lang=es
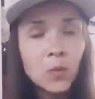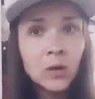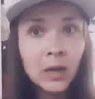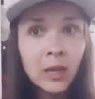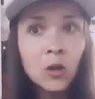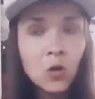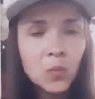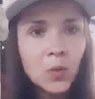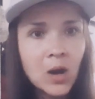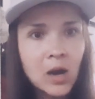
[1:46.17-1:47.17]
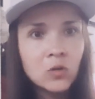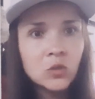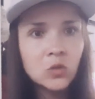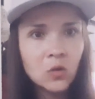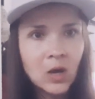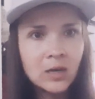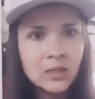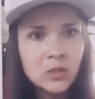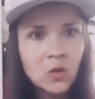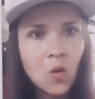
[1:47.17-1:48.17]
reincorporarnos todo
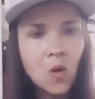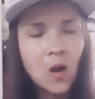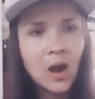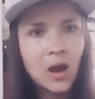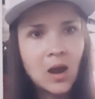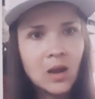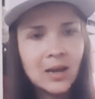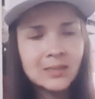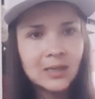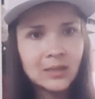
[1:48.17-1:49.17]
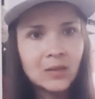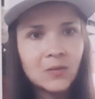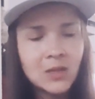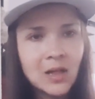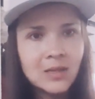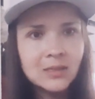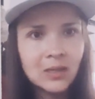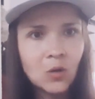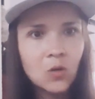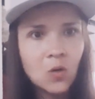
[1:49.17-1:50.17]
Jalisco a las actividades
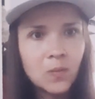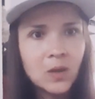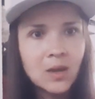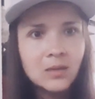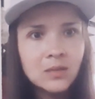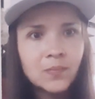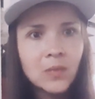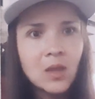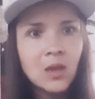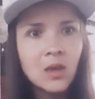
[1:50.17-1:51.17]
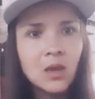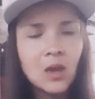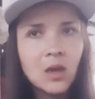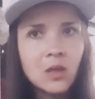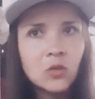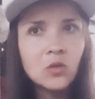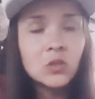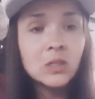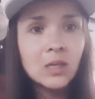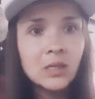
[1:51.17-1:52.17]
económicas.
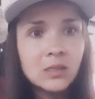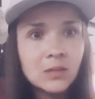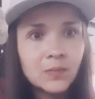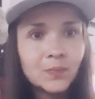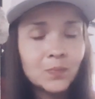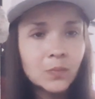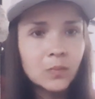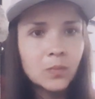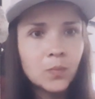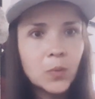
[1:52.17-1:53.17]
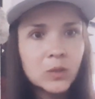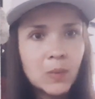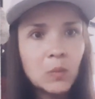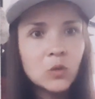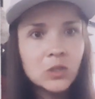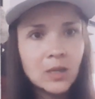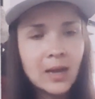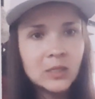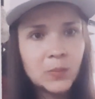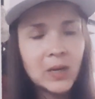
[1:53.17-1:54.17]
Entonces, mm, pues vamos
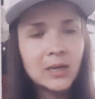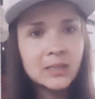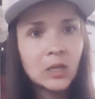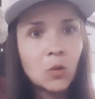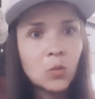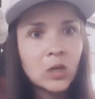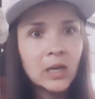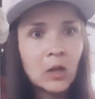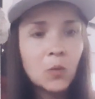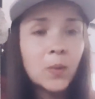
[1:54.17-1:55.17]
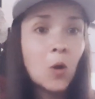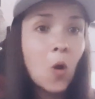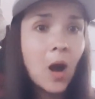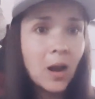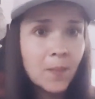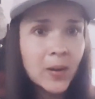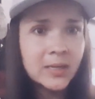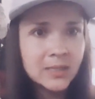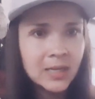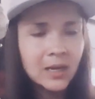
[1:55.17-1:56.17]
a esperar este comunicado, pero al
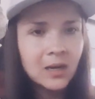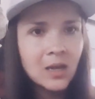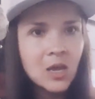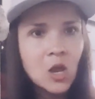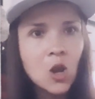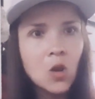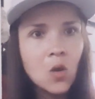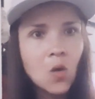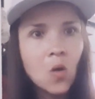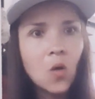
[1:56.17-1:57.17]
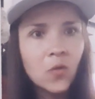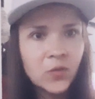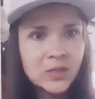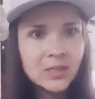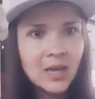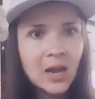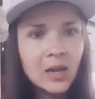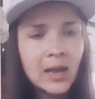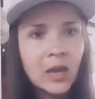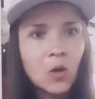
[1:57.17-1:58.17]
parecer lo
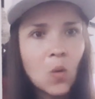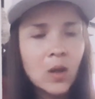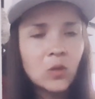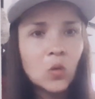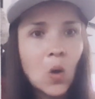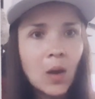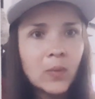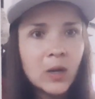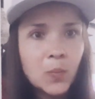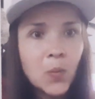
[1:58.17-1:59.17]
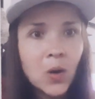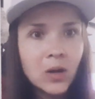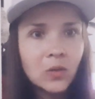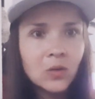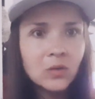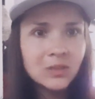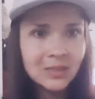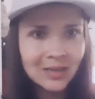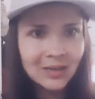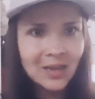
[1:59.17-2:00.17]
oficial en cuanto a abrir puertos
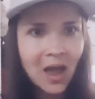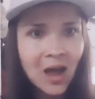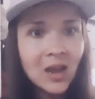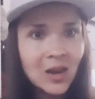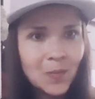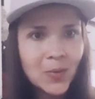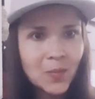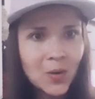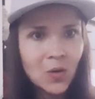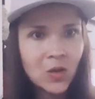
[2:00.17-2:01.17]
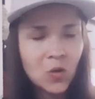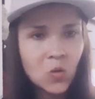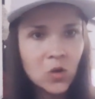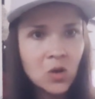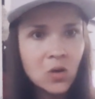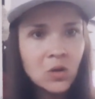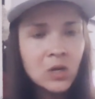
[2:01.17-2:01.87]
sería el primero de junio.